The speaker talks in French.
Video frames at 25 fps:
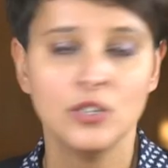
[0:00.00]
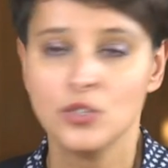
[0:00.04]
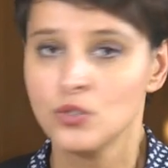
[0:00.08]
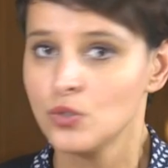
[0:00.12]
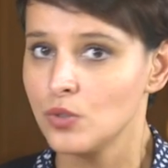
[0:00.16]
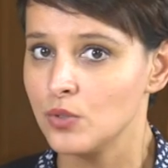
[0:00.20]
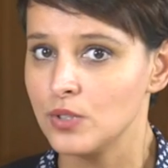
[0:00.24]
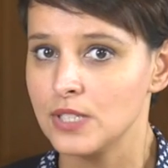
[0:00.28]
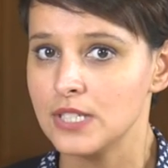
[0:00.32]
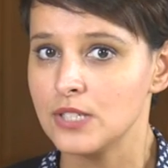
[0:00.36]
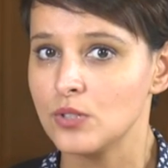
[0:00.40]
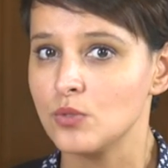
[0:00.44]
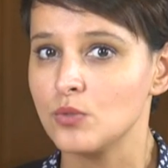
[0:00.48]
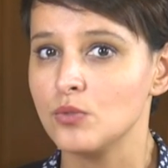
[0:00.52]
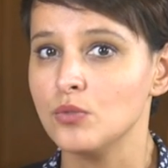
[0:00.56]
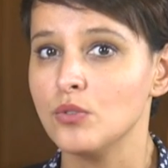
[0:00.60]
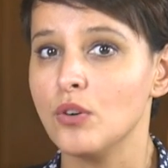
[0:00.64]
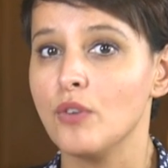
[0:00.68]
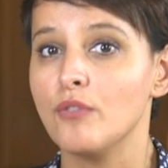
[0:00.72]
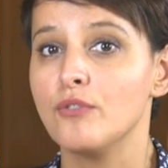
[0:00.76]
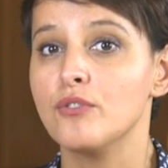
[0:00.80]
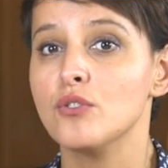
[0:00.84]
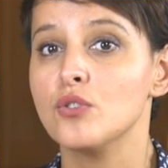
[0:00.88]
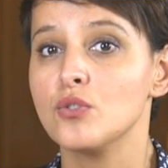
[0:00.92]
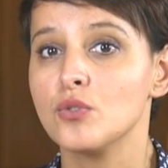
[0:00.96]
Ce
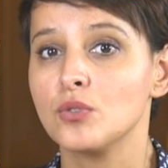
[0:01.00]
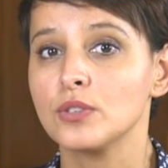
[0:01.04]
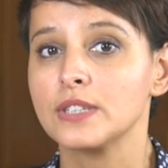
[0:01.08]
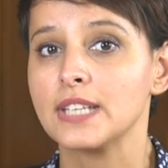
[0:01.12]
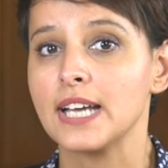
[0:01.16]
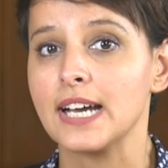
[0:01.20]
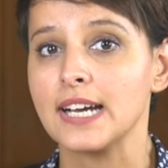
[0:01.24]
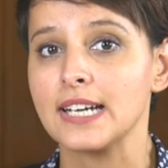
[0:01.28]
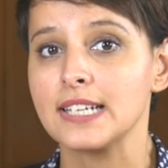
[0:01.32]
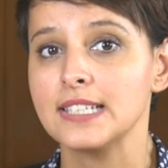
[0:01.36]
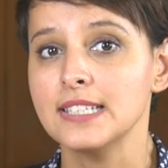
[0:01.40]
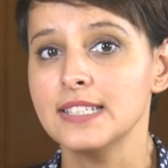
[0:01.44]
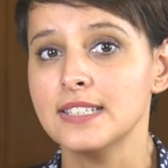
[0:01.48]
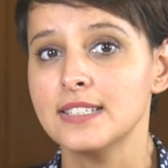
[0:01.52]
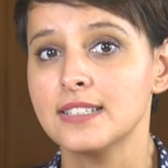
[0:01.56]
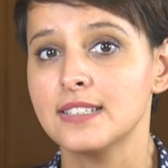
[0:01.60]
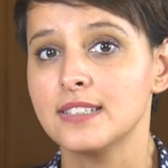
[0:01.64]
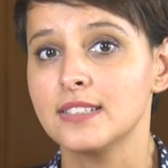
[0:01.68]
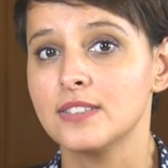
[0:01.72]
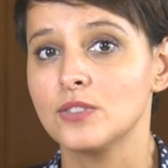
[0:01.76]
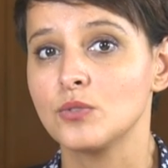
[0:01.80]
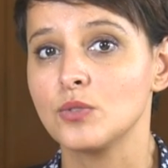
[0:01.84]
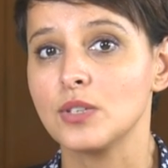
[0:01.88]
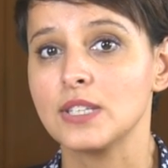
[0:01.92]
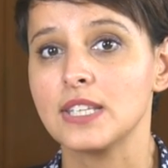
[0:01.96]
discours
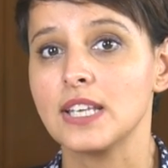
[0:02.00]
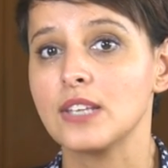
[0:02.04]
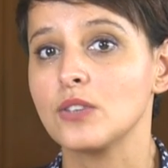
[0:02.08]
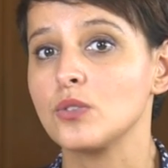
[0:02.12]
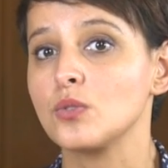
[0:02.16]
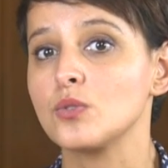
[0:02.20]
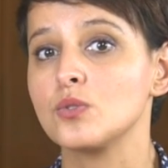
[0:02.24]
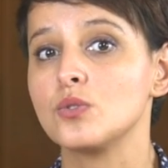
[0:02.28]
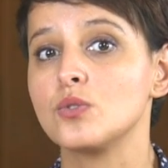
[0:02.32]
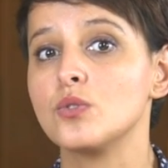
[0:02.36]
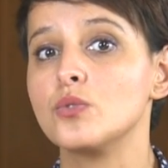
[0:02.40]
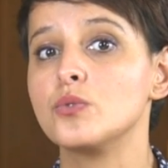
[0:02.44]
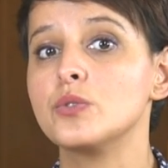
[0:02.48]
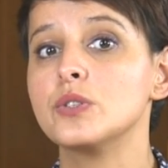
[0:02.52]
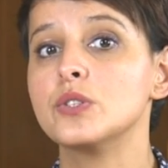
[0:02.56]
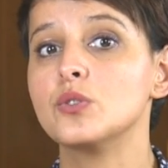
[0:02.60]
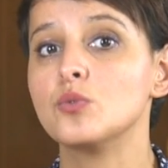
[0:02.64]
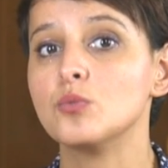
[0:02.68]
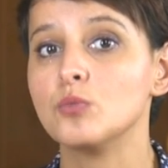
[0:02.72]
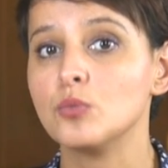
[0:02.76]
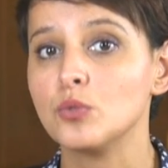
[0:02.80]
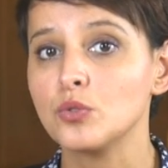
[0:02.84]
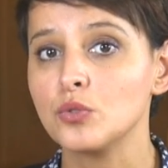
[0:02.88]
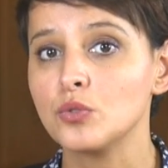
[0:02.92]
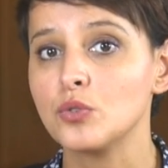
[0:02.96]
volontariste doit être celui
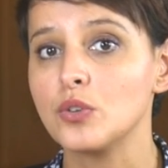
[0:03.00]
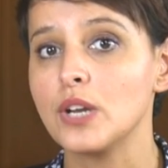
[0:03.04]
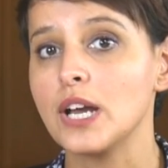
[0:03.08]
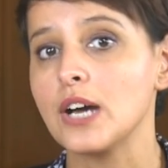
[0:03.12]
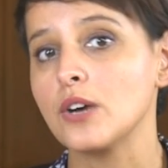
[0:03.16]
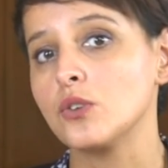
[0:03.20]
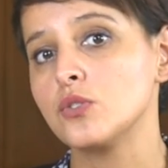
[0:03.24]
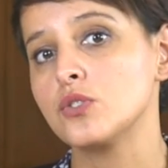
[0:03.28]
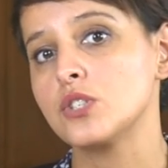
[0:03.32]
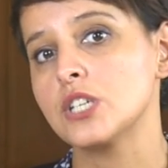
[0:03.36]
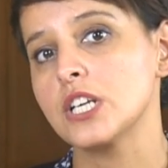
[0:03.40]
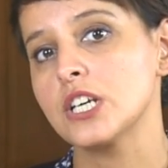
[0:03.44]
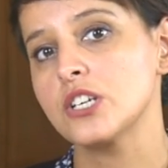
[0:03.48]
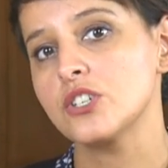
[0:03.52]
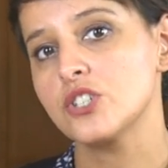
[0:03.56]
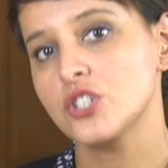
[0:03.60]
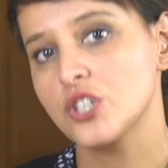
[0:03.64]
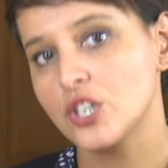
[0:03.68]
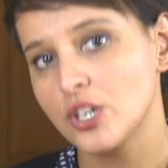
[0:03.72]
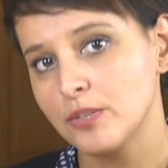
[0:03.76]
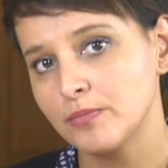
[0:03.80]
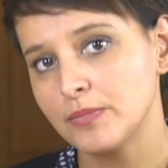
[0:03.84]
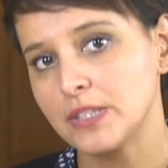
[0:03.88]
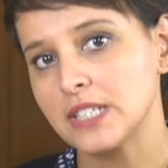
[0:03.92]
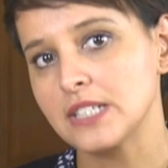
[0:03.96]
du monde de la recherche
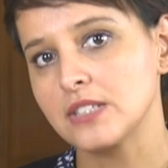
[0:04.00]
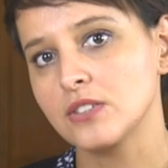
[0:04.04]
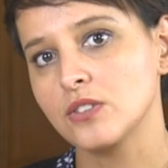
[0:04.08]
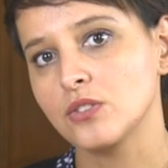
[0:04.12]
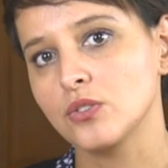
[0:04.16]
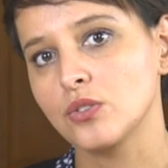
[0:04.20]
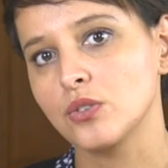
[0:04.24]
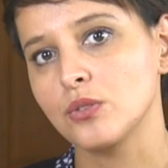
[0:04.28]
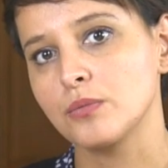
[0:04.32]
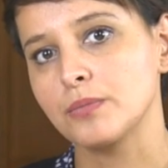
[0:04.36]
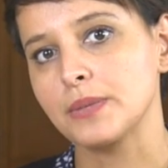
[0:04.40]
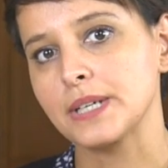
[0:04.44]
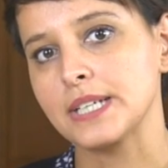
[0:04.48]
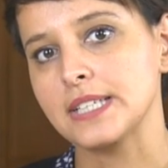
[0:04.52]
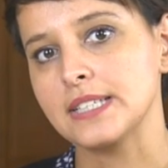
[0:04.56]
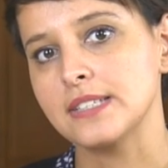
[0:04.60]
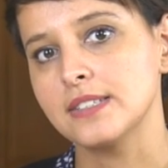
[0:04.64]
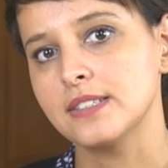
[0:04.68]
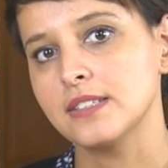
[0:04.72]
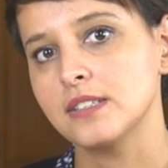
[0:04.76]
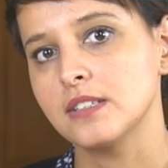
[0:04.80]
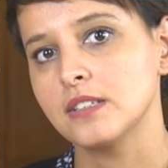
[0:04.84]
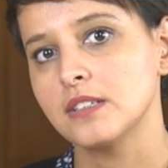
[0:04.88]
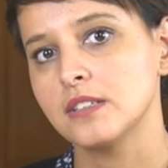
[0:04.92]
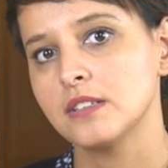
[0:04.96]
comme des
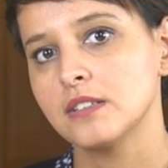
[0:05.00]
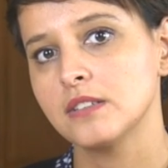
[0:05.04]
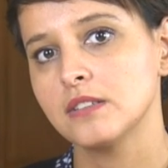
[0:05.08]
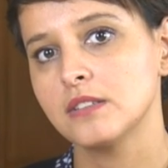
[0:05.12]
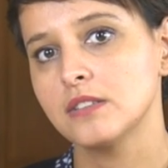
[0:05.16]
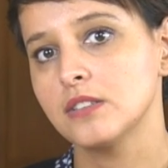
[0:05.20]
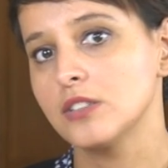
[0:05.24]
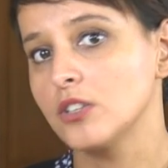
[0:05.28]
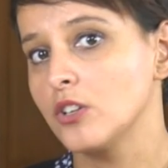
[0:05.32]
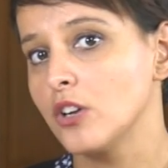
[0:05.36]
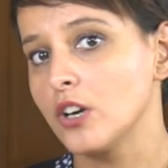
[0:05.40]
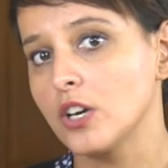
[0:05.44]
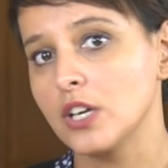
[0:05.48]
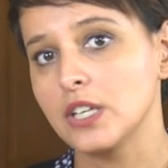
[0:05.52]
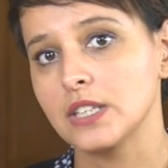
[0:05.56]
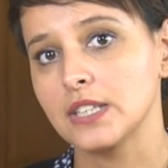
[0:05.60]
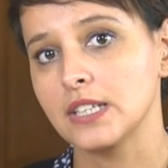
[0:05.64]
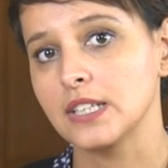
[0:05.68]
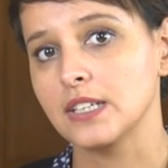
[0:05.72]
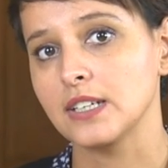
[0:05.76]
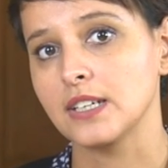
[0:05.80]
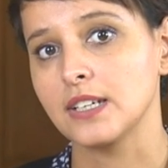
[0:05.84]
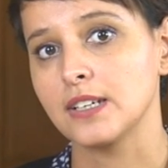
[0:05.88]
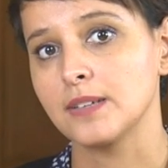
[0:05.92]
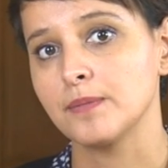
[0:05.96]
entreprises. C'est leur
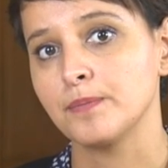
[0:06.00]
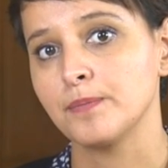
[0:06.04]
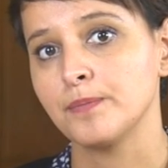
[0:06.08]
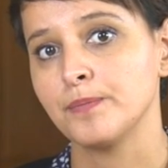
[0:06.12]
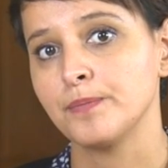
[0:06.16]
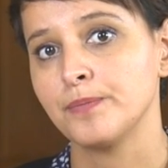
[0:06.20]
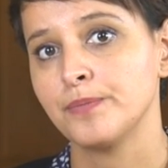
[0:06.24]
intérêt.